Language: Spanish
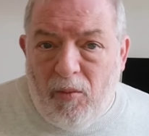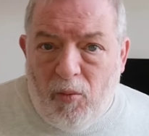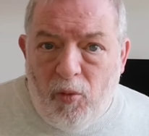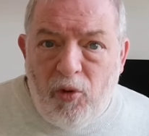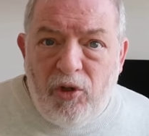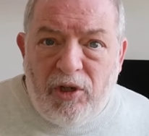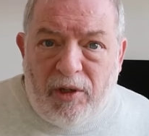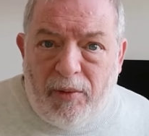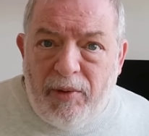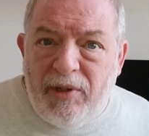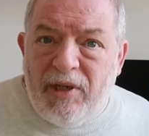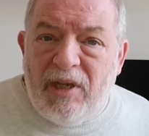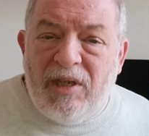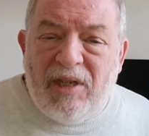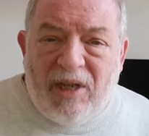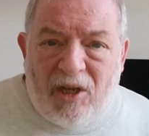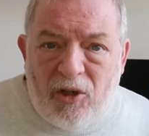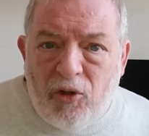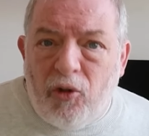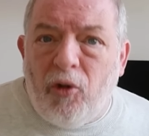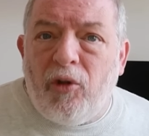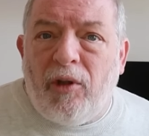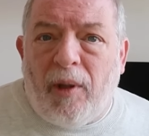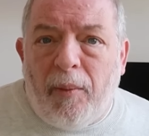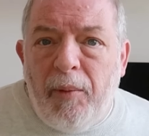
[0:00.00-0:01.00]
Muchas veces
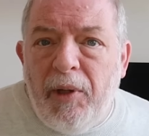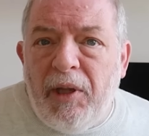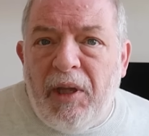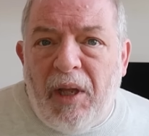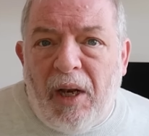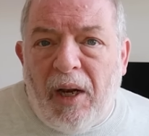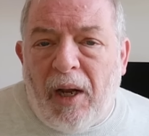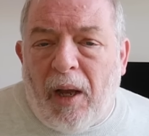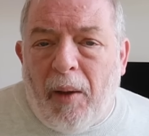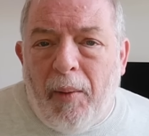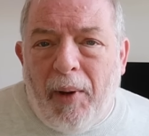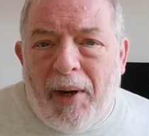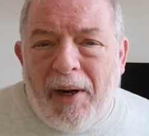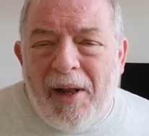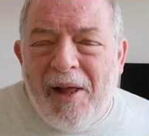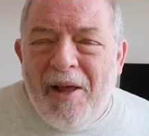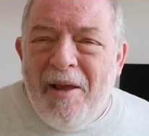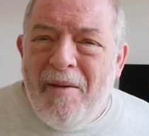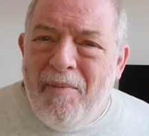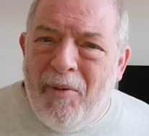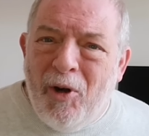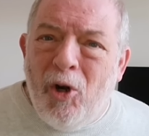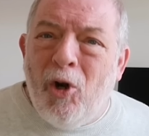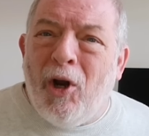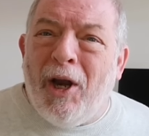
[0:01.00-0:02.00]
eso también tiene que ver.
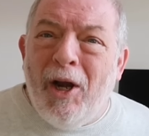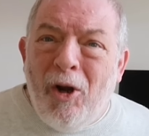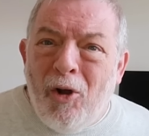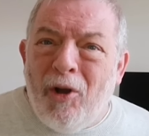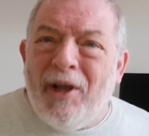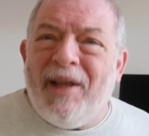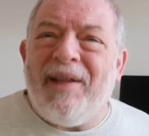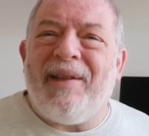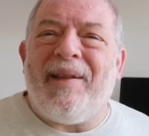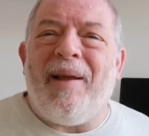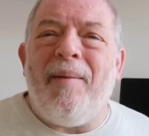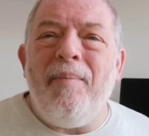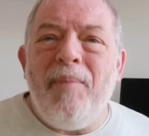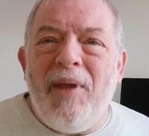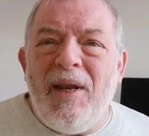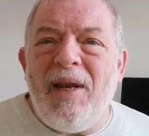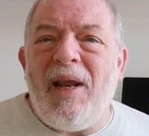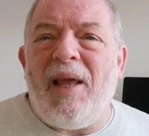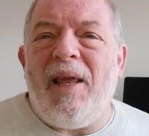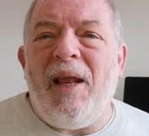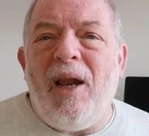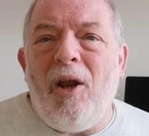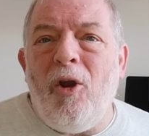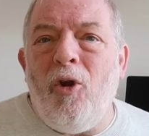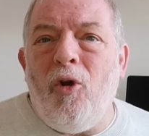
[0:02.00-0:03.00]
Pero creo que también
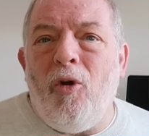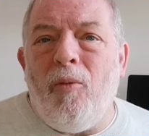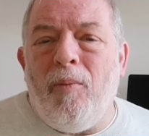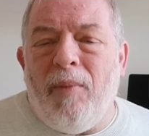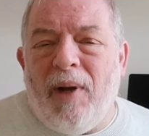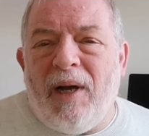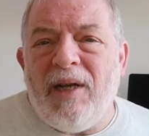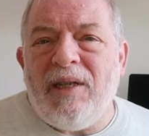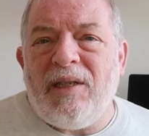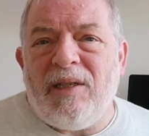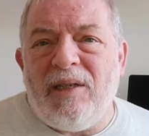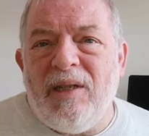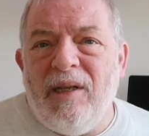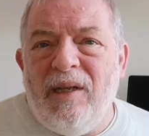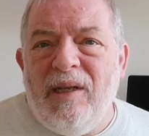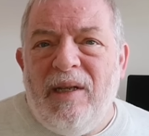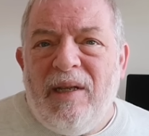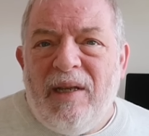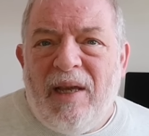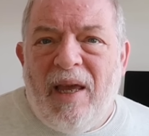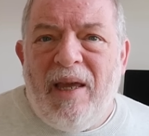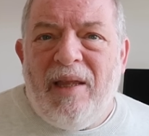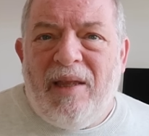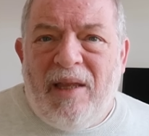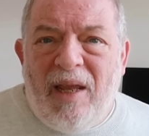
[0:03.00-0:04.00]
hay algo más
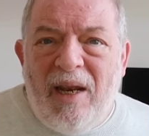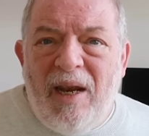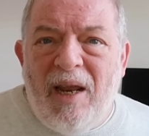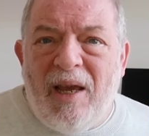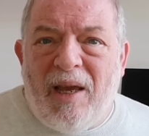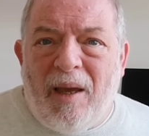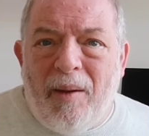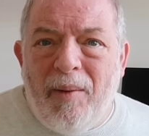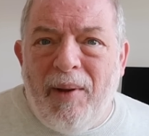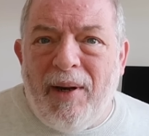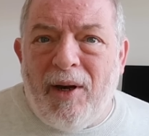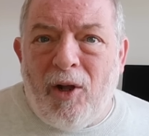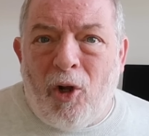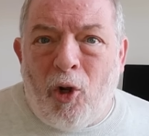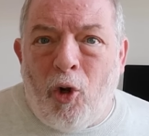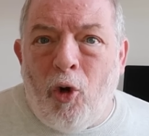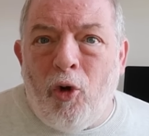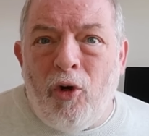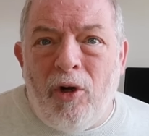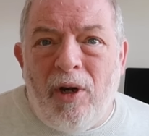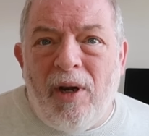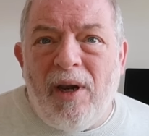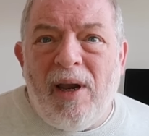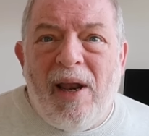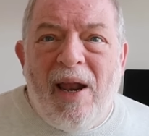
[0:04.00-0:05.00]
que tiene que ver
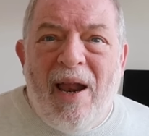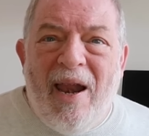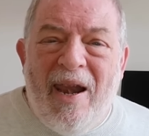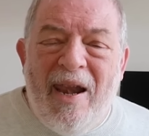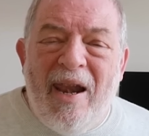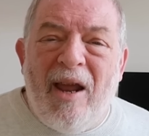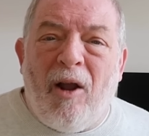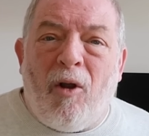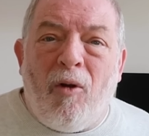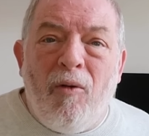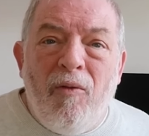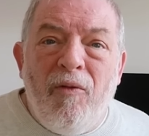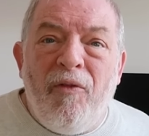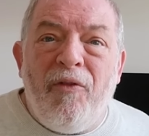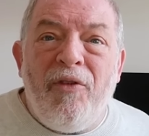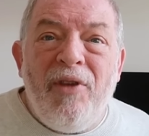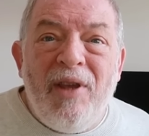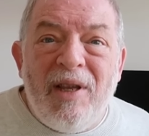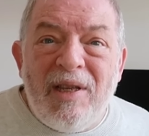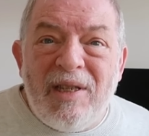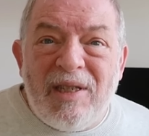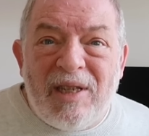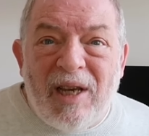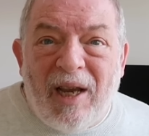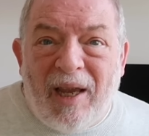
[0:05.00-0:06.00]
con la
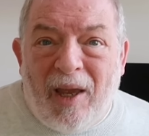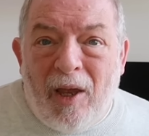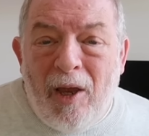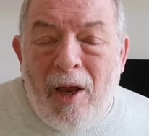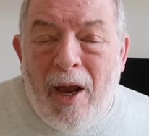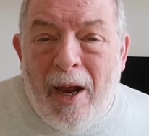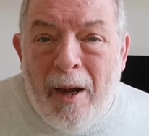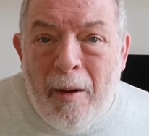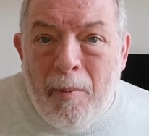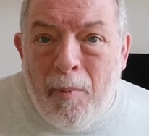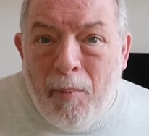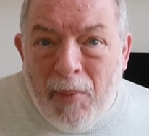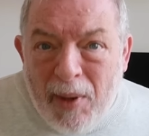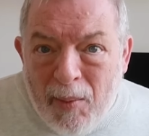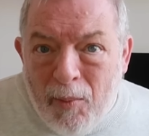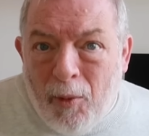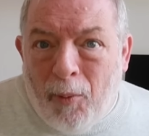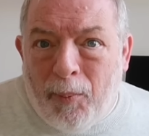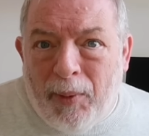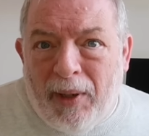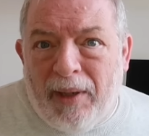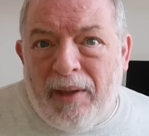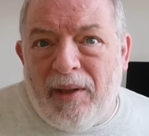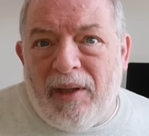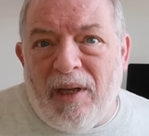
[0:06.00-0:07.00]
confianza que el
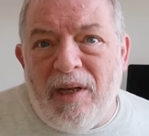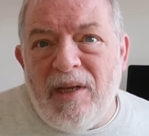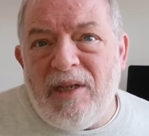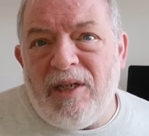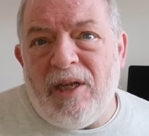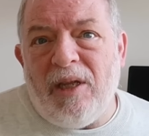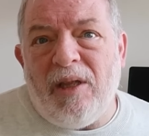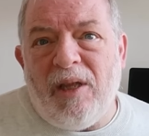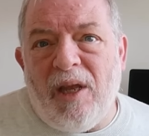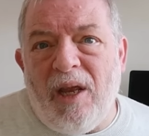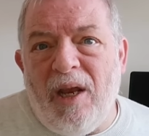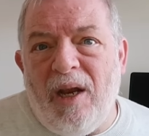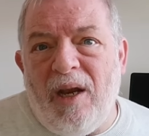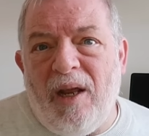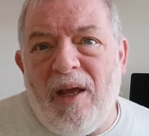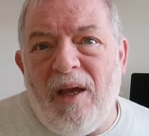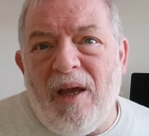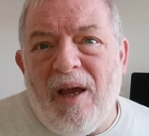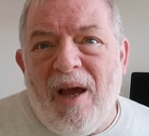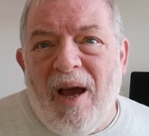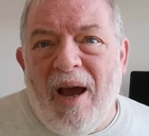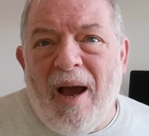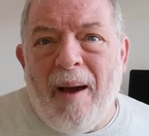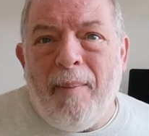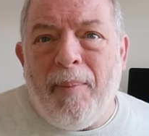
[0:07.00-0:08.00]
mismo plantel se
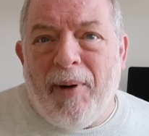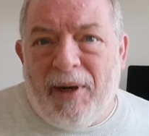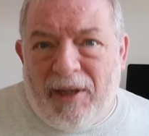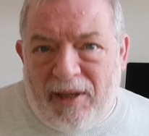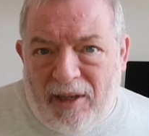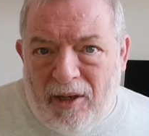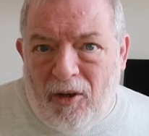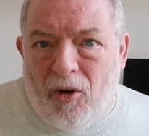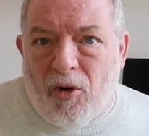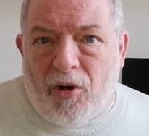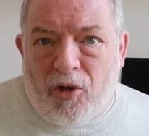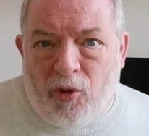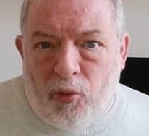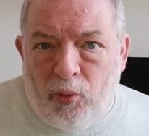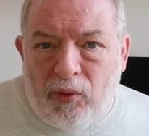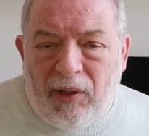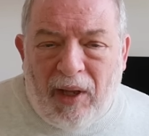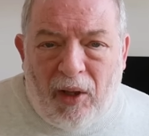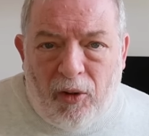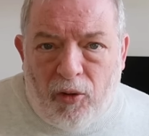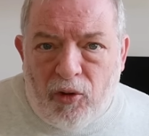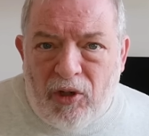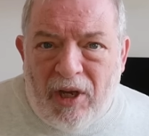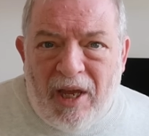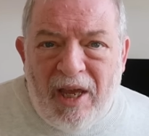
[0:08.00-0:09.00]
tiene a partir de los
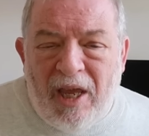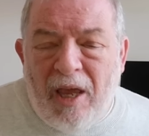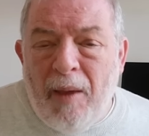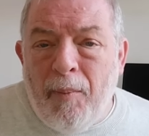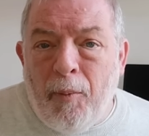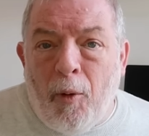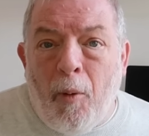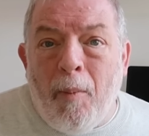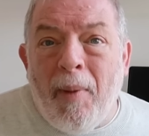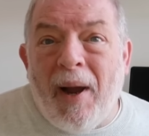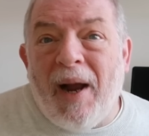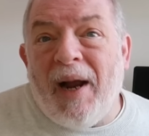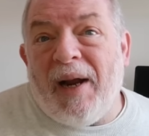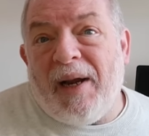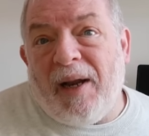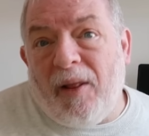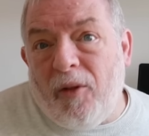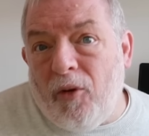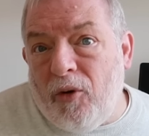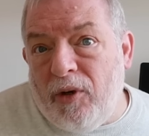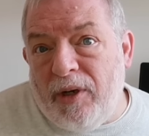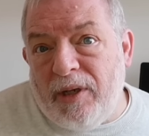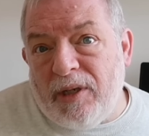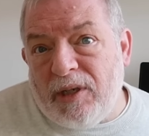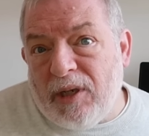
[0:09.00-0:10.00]
resultados. Equipos más
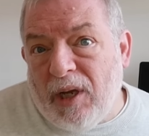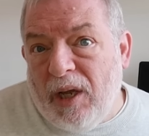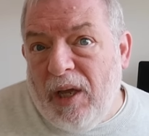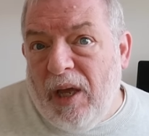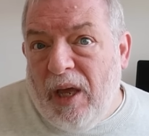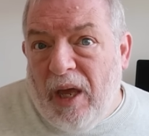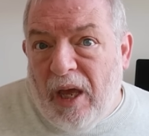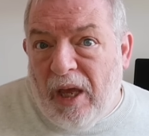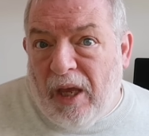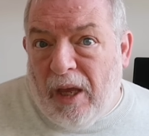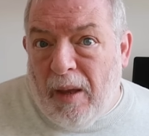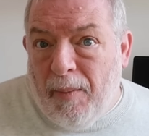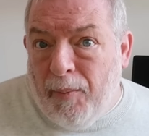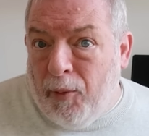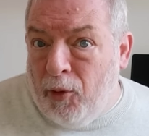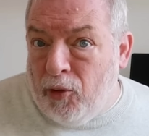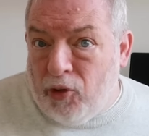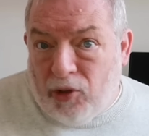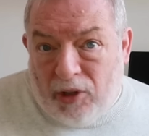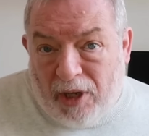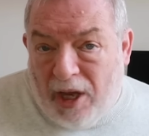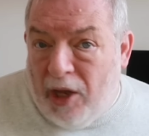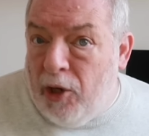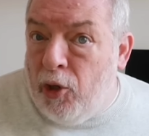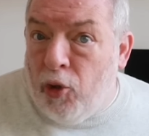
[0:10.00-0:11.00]
ganadores,
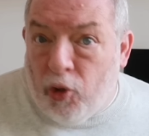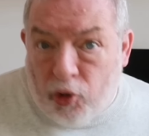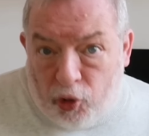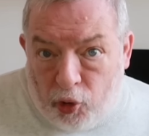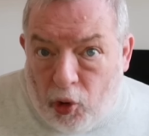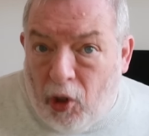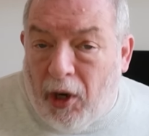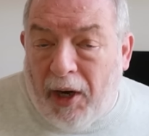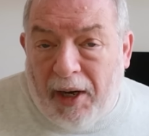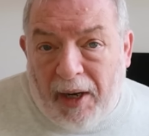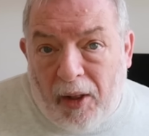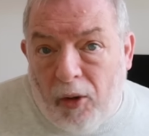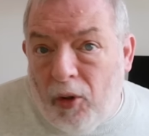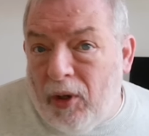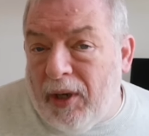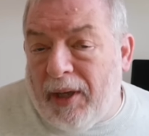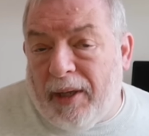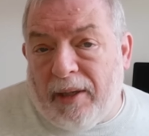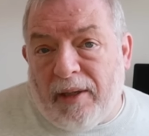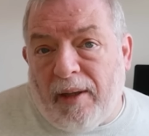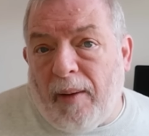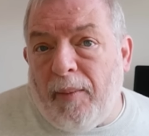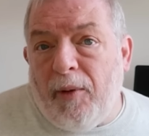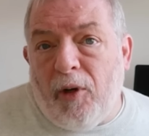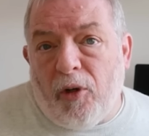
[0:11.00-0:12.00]
equipos que no son ganadores,
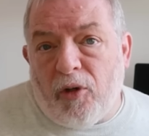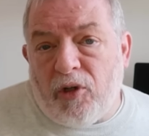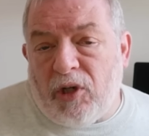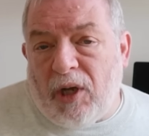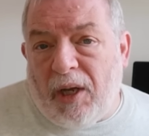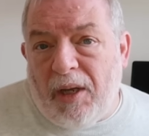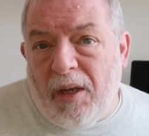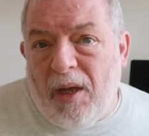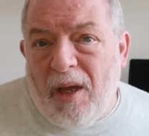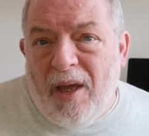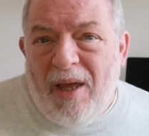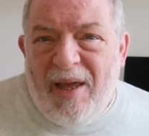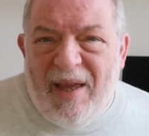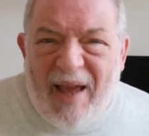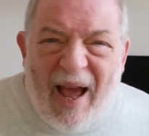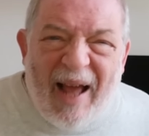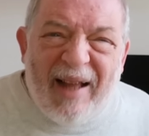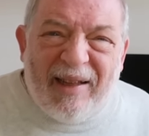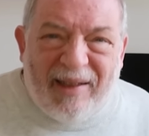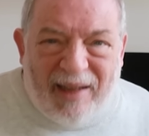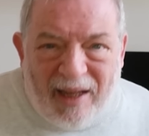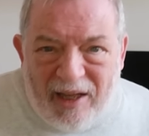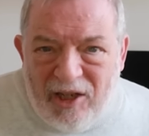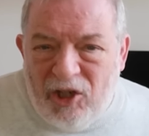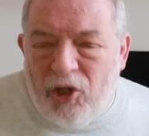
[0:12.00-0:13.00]
que también los hay,
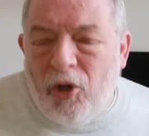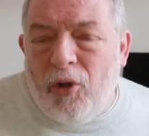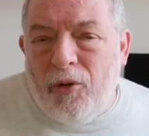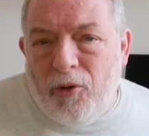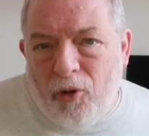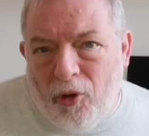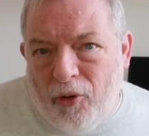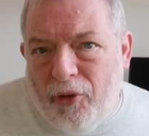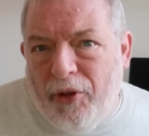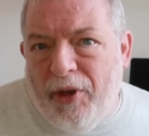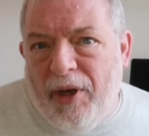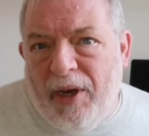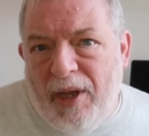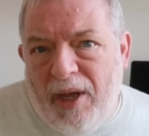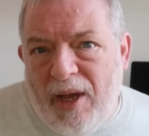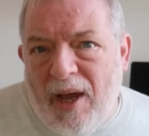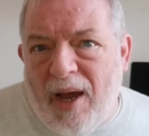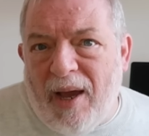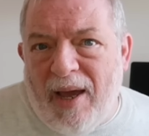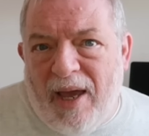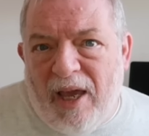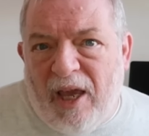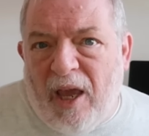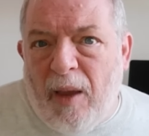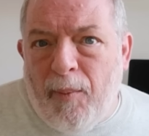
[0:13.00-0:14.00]
hasta yo,
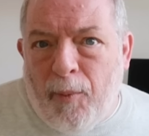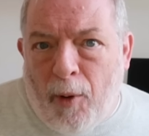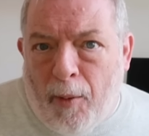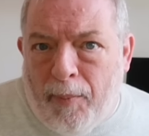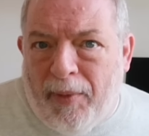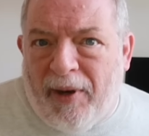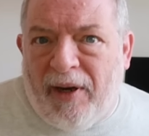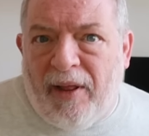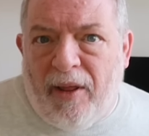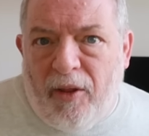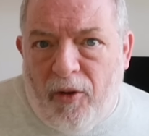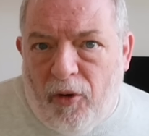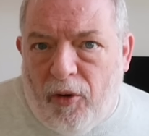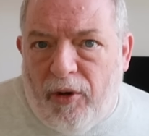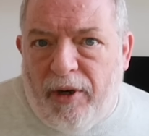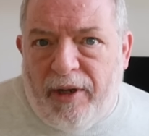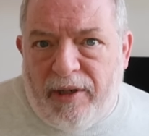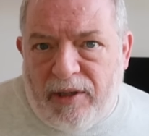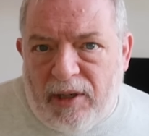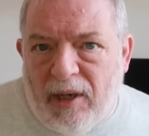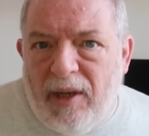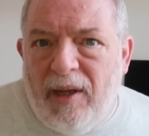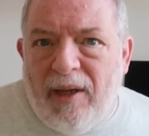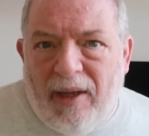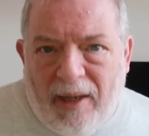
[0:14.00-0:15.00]
diría equipos
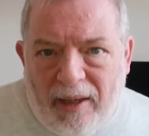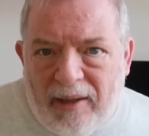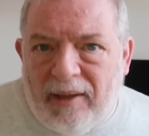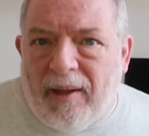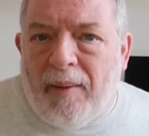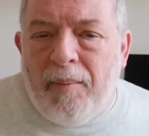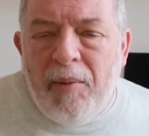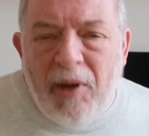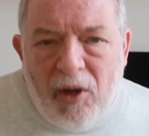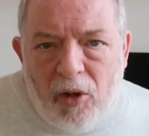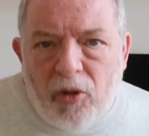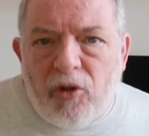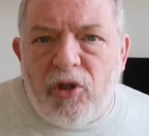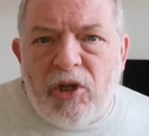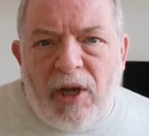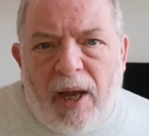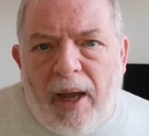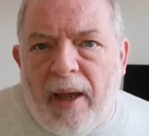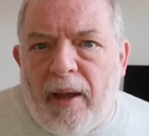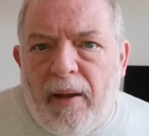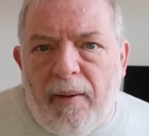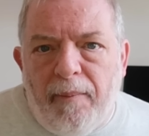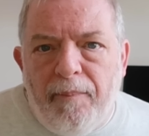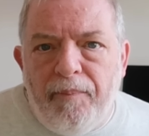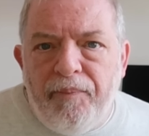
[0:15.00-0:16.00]
perdedores, que también los
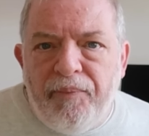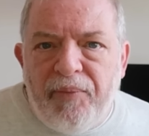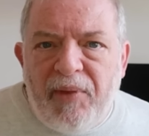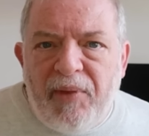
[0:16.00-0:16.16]
hay.